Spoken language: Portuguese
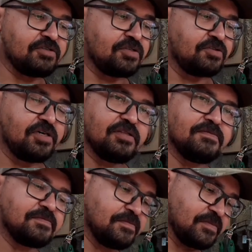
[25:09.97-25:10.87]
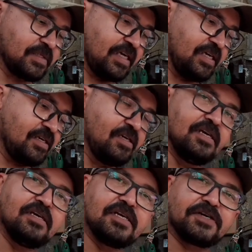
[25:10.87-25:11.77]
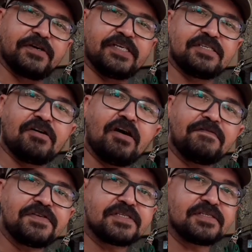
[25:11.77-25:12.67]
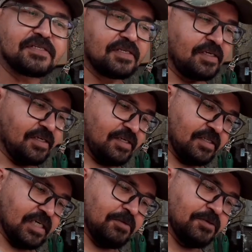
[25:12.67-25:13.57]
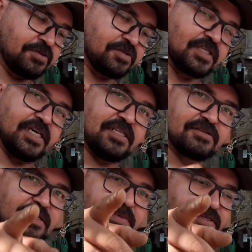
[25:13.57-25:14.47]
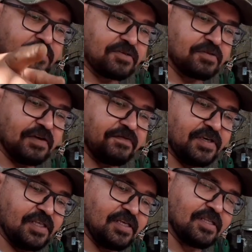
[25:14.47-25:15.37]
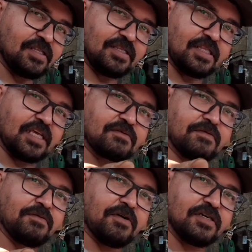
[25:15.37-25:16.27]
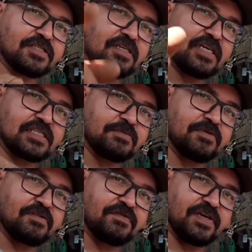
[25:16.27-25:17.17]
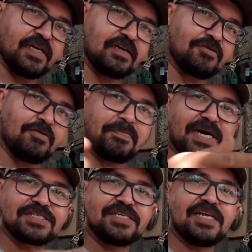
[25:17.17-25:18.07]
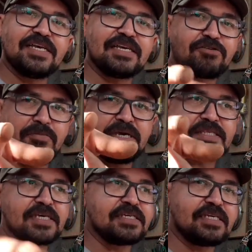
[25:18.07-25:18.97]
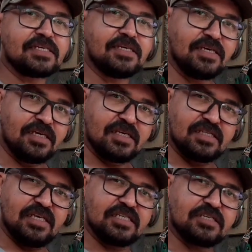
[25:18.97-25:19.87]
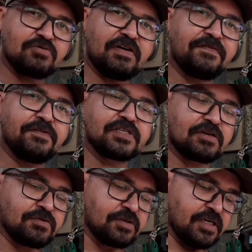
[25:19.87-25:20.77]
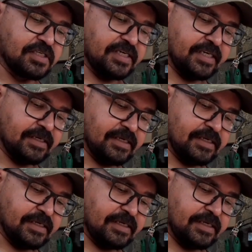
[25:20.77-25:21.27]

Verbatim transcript: de doido, né? Crazy Office. Tamo junto aí. Deus abençoe sua vida. Thanks for watch, graças por ver. Compartilha aí, comenta aí. Deixa a tua força com nós aí.